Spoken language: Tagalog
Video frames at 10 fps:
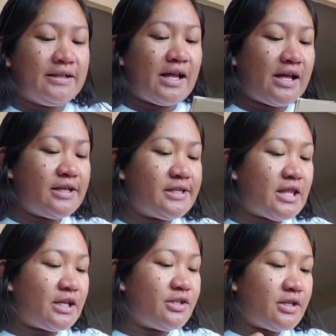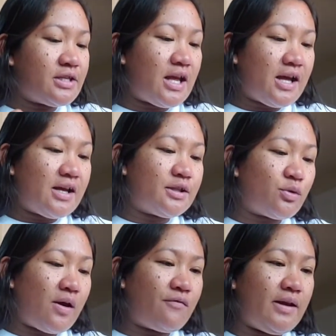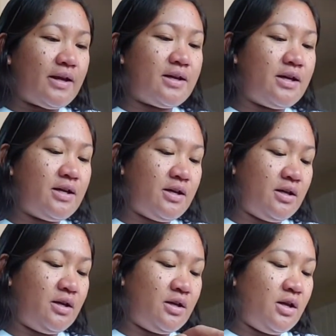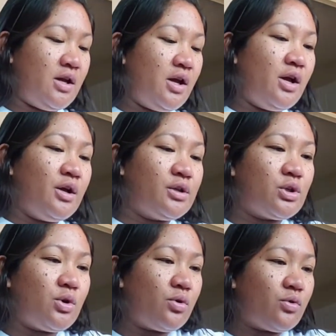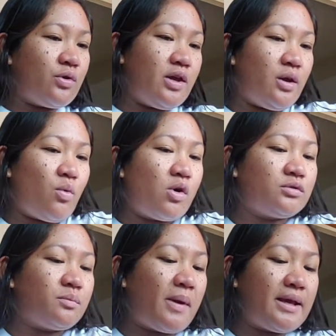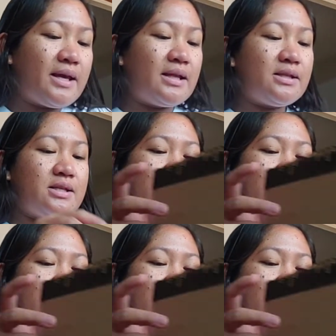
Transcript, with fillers: na-stuck siya sa traffic. So, he won't make it